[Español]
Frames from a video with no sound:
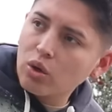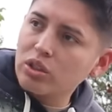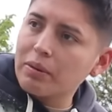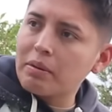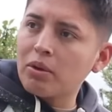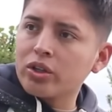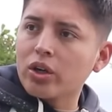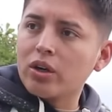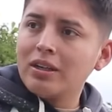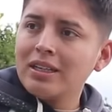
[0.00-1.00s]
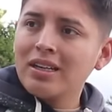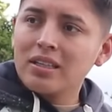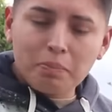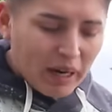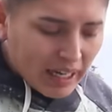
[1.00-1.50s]
¿Le gusta mi moto?
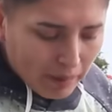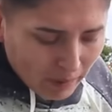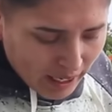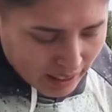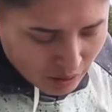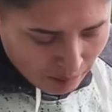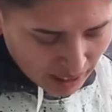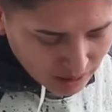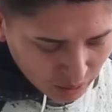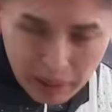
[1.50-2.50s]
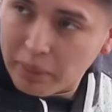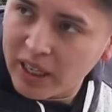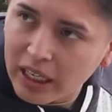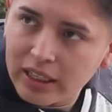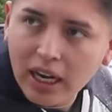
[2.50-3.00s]
Es para que vea nomás,
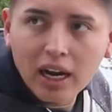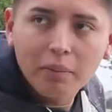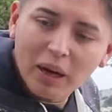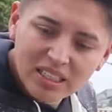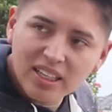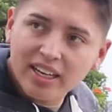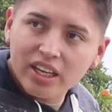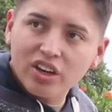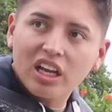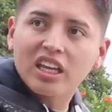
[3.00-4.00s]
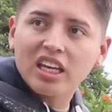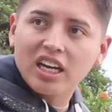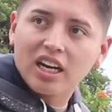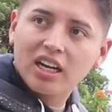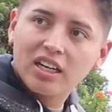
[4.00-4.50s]
nuevita. Basta que yo le diga.